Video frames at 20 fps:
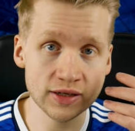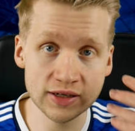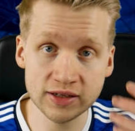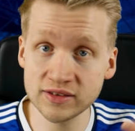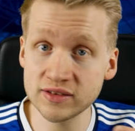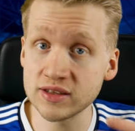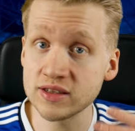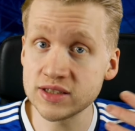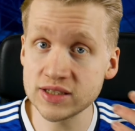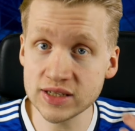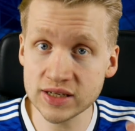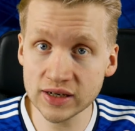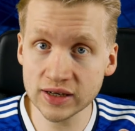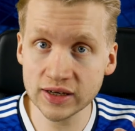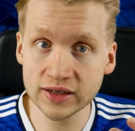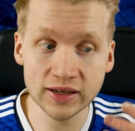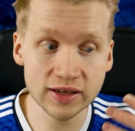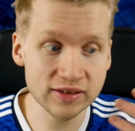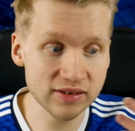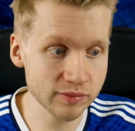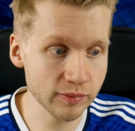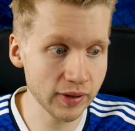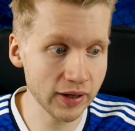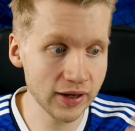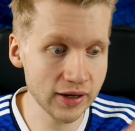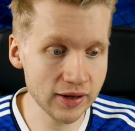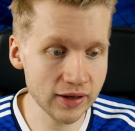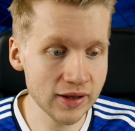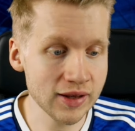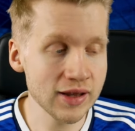ich zitiere jetzt
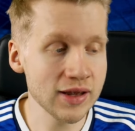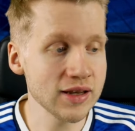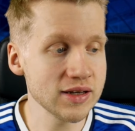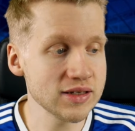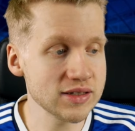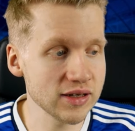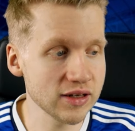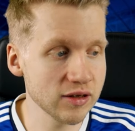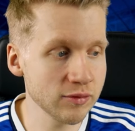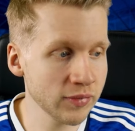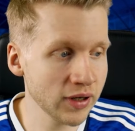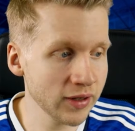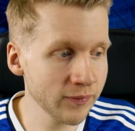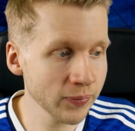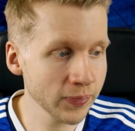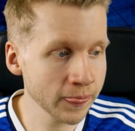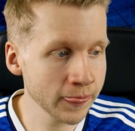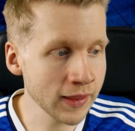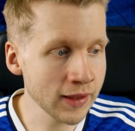mal Tillmann.